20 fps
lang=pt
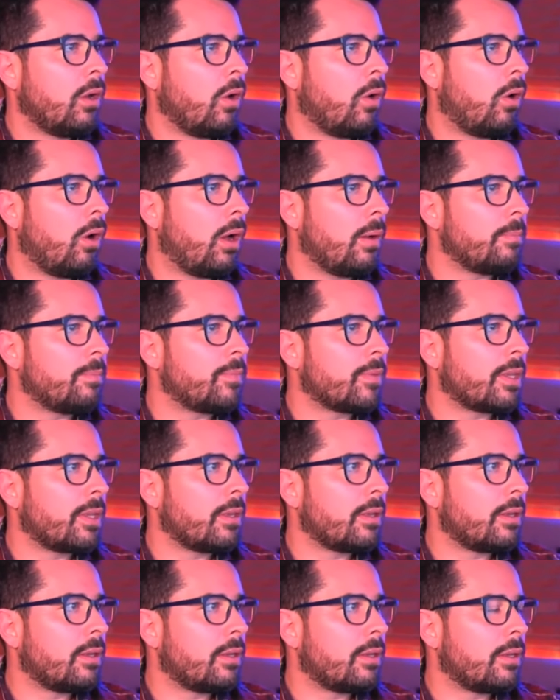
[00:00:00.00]
Ó,
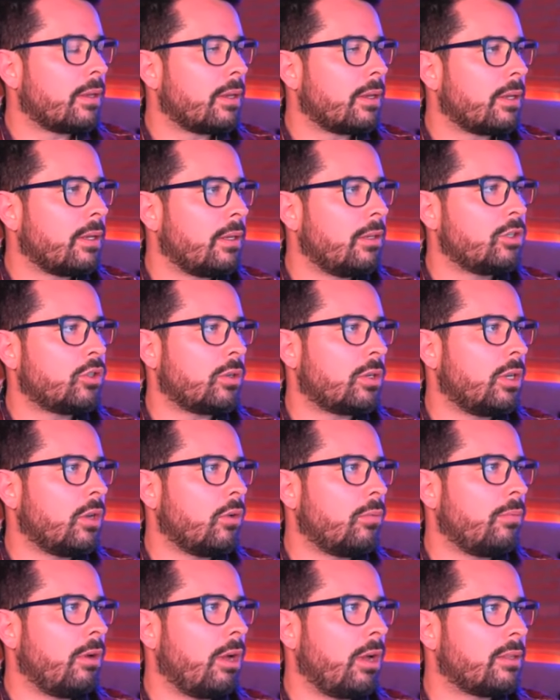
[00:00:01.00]
isso aqui é
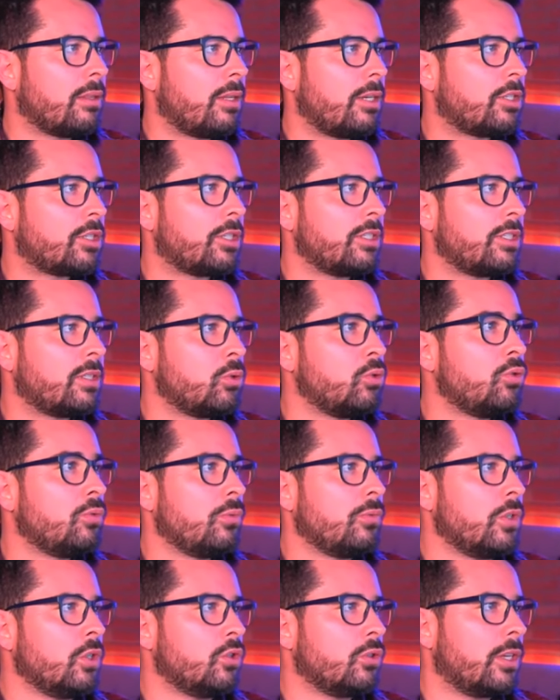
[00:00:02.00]
uma transcrição de um
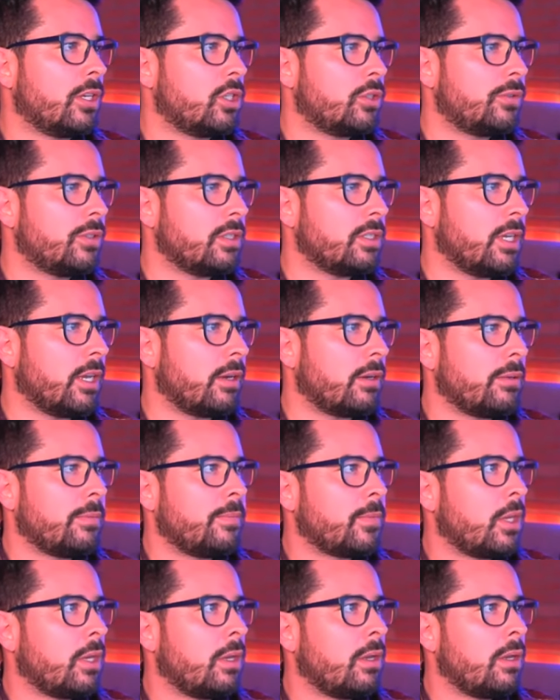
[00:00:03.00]
vídeo que eles fizeram.
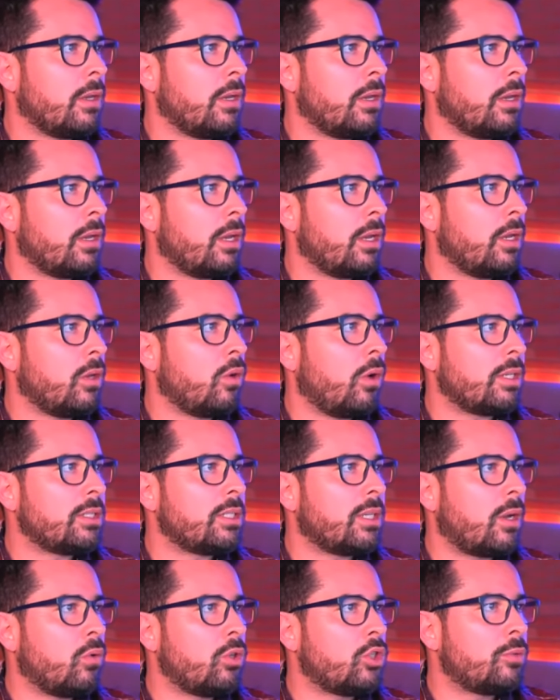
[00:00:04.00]
Em
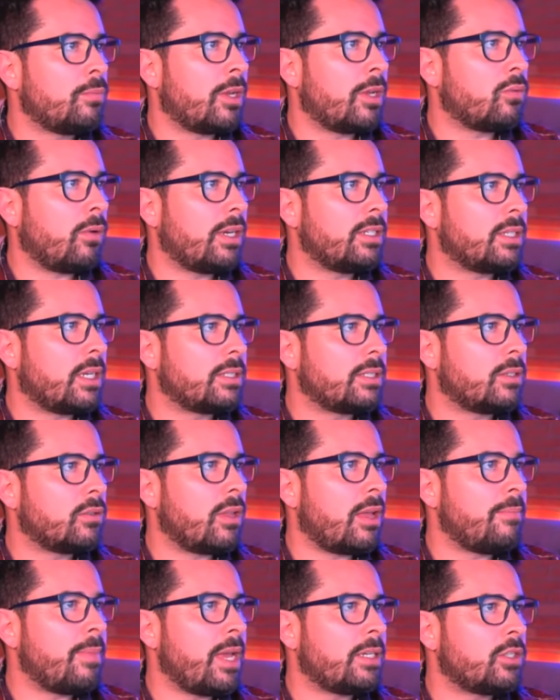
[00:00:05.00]
nossa última atualização
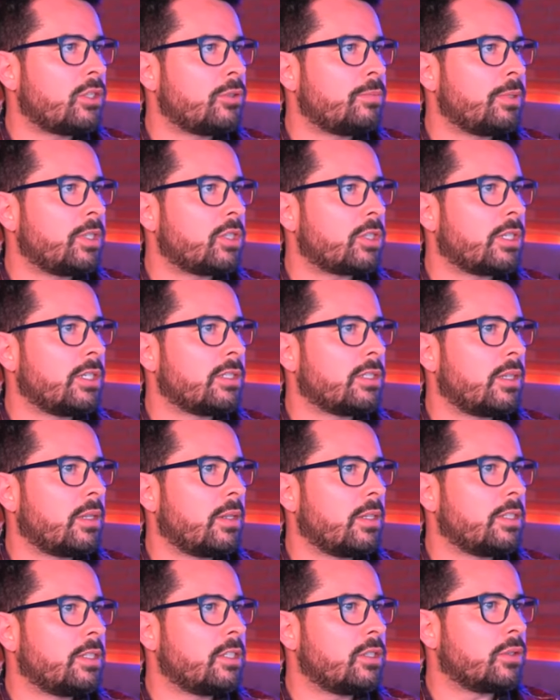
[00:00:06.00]
da média de pesquisa da
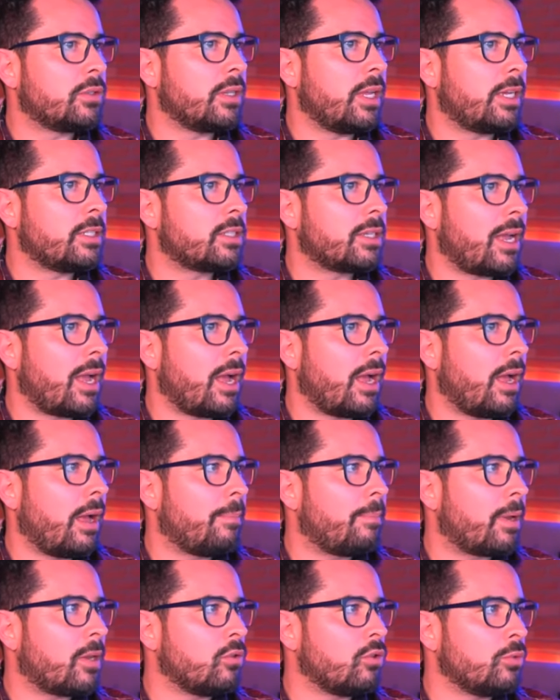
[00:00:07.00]
Decision Desk
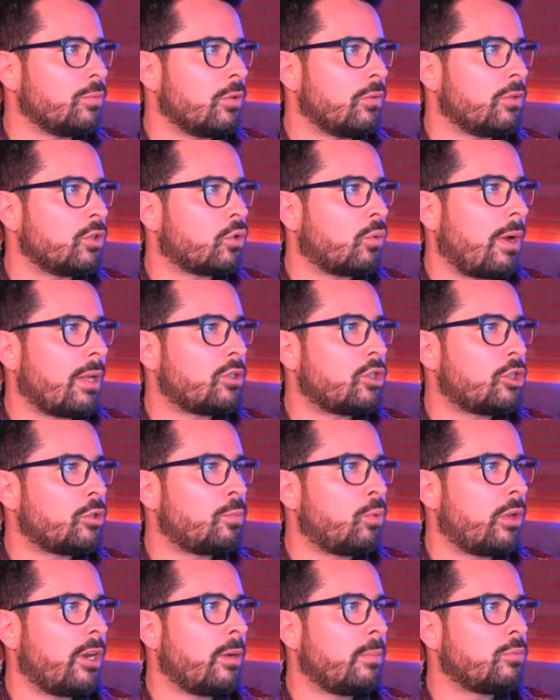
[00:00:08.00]
para 2024,
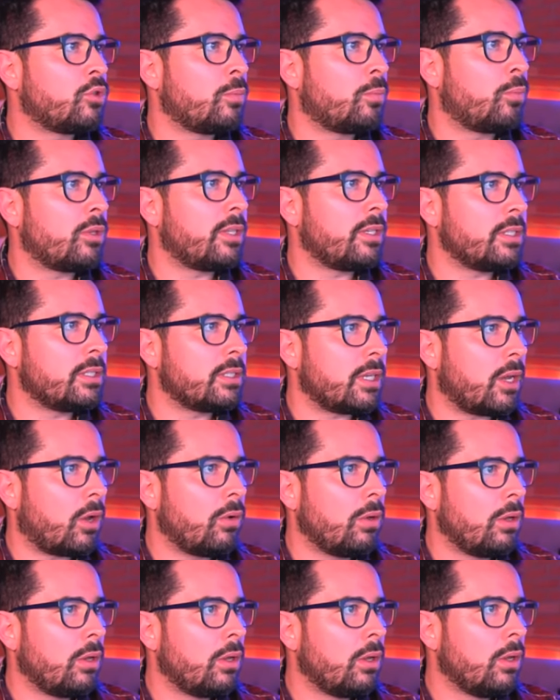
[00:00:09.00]
exploramos o
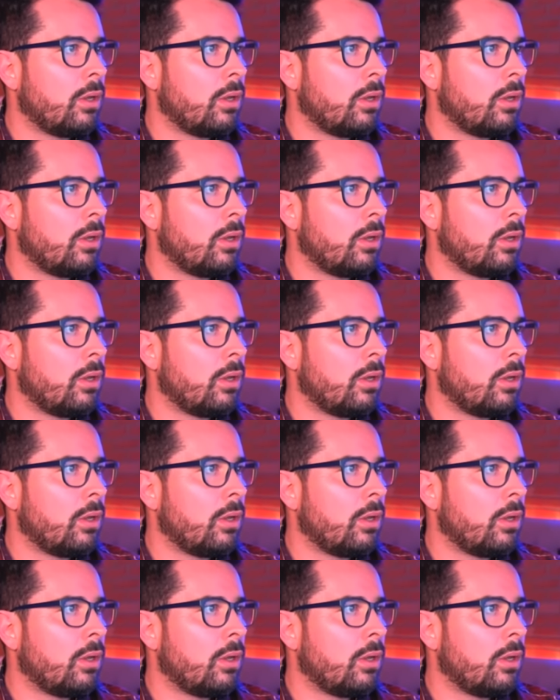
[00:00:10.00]
potencial